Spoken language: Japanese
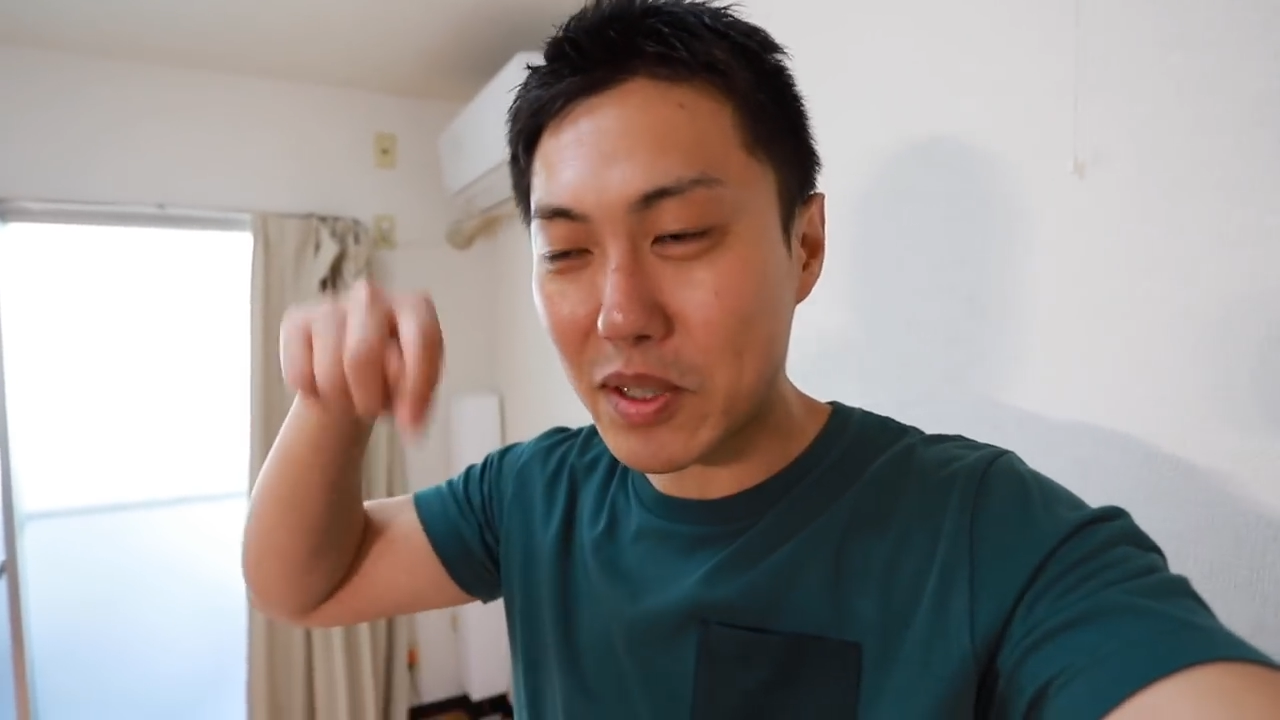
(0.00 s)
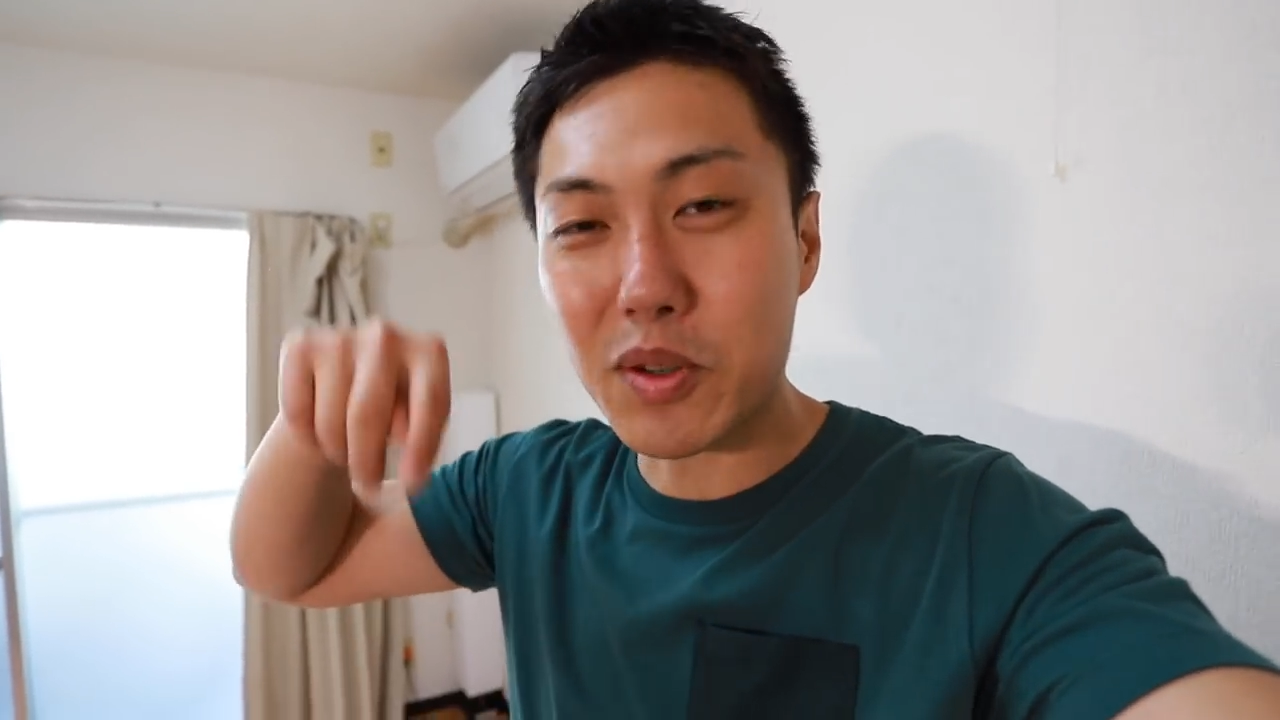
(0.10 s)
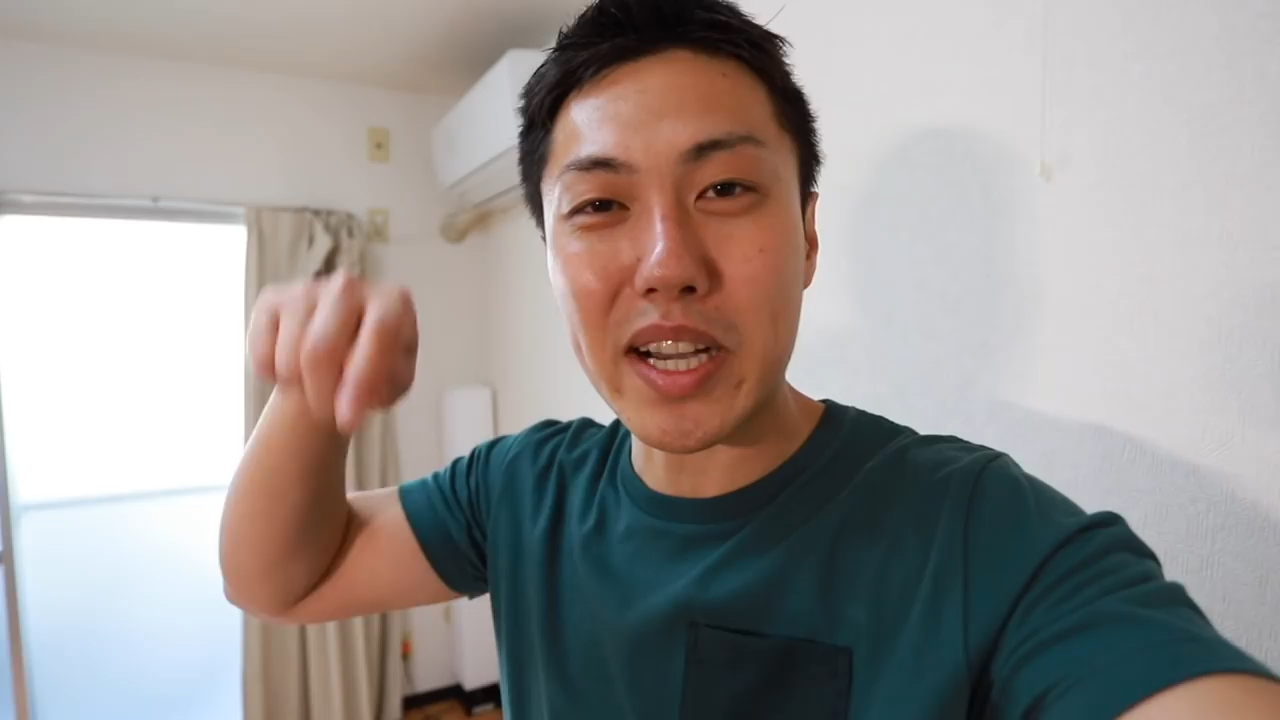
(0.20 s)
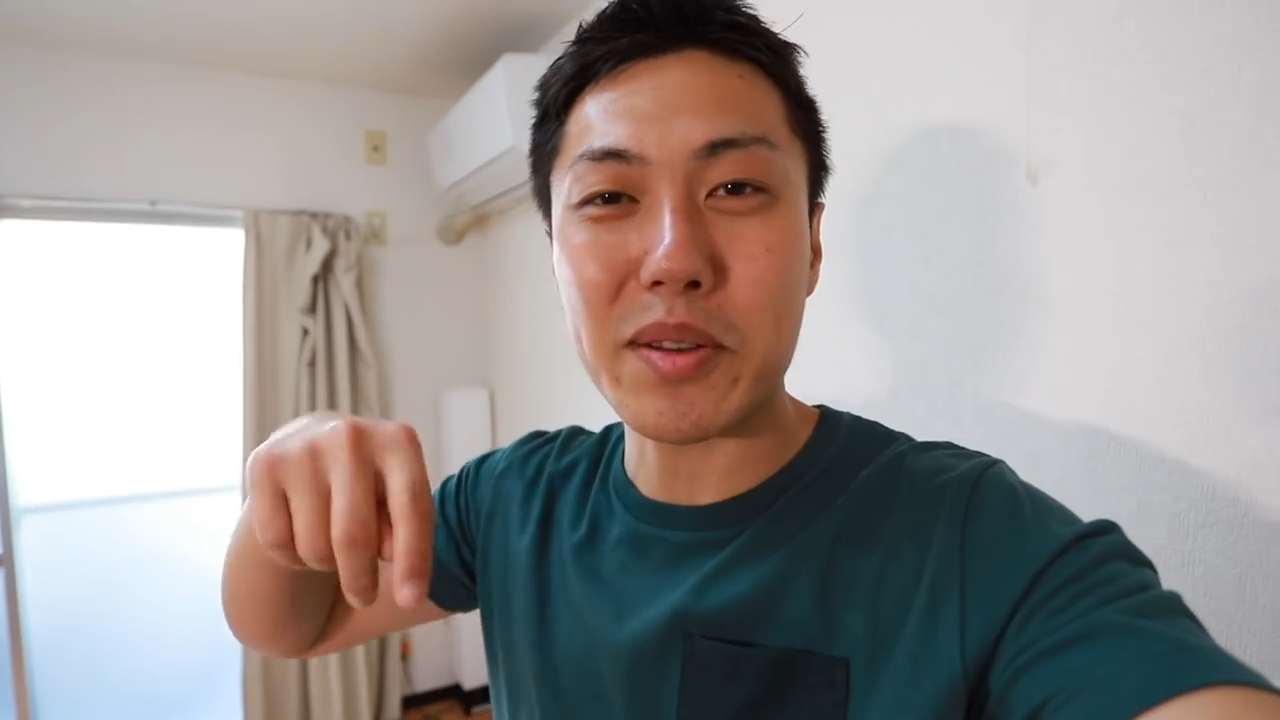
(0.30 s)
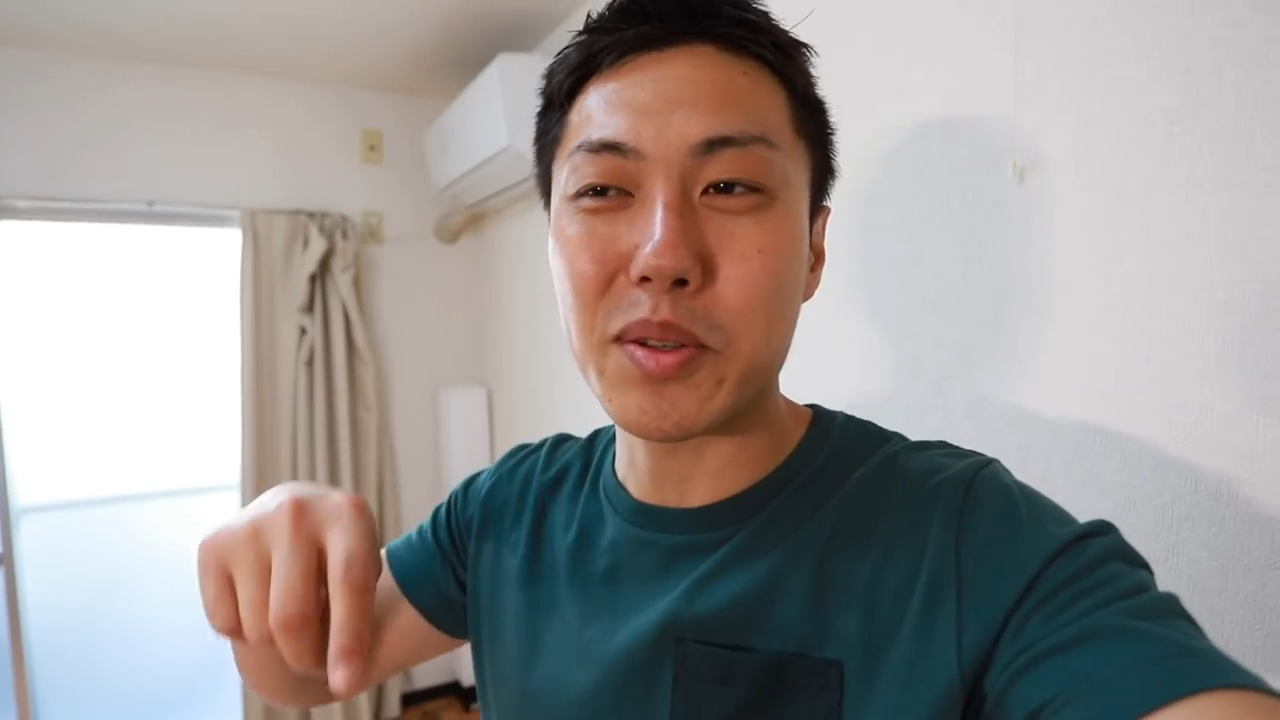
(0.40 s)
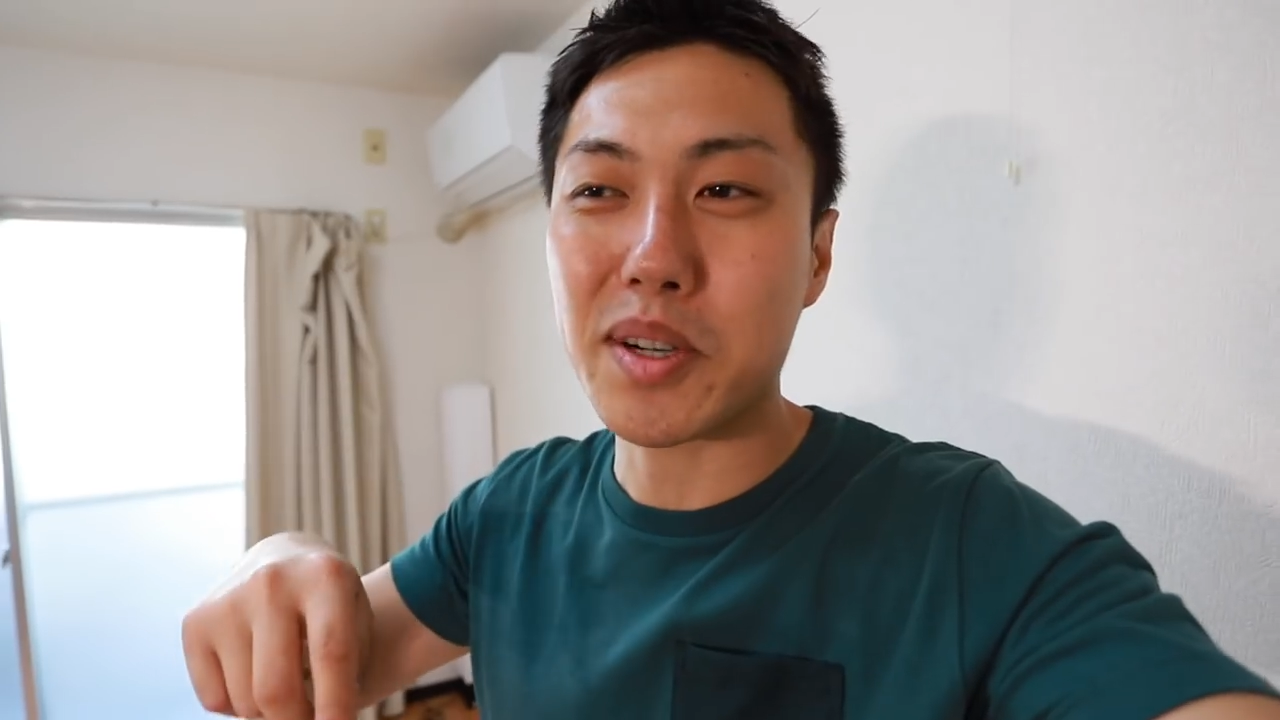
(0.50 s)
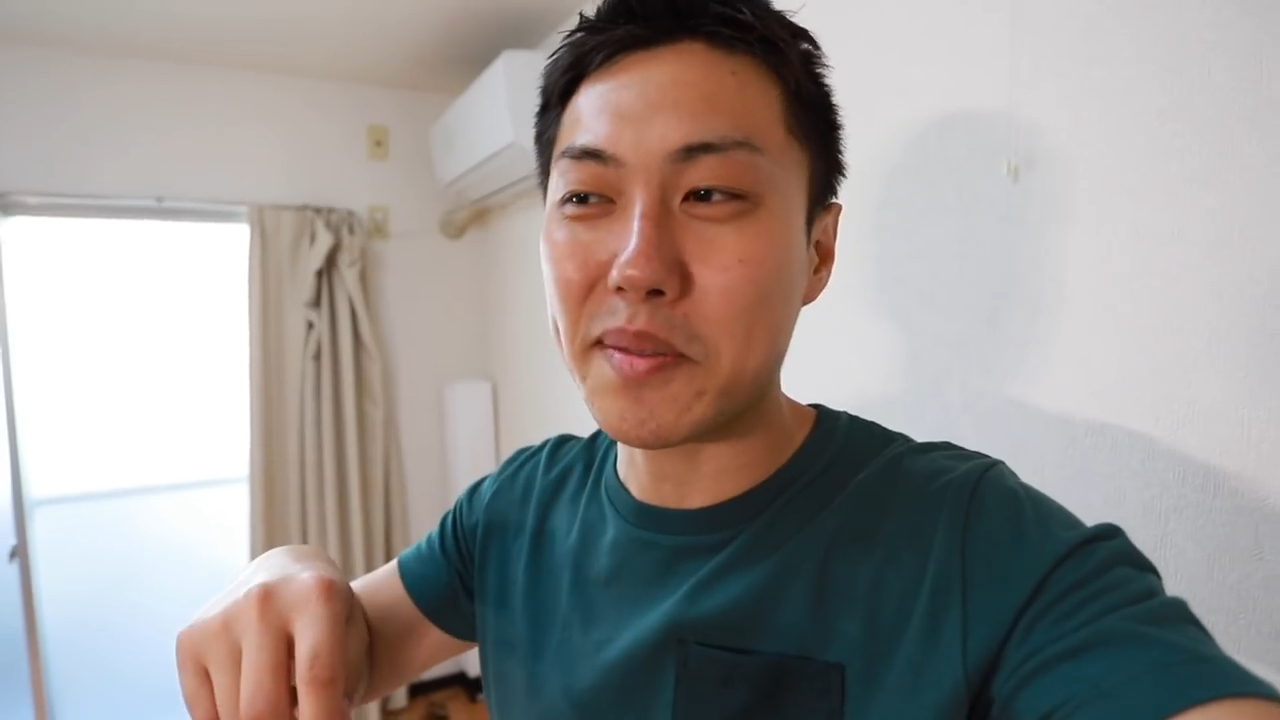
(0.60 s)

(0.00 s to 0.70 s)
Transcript: 今回の動